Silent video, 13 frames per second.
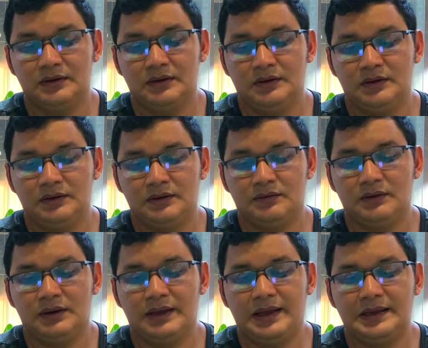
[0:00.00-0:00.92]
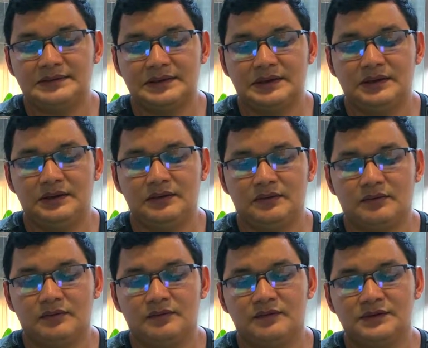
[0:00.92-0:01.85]
Então Alexa aqui, ó, quando
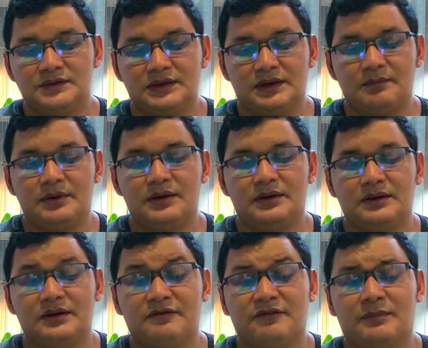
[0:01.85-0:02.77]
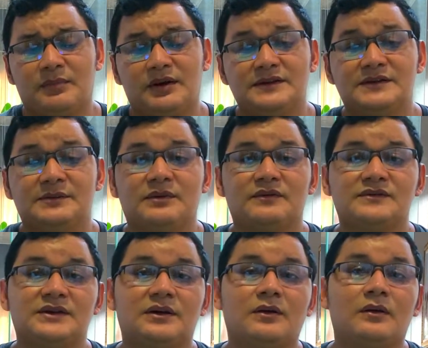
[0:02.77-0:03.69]
você abrir aqui vai aparecer para você
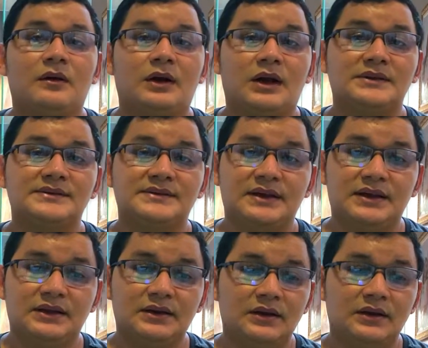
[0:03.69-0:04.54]
colocar a senha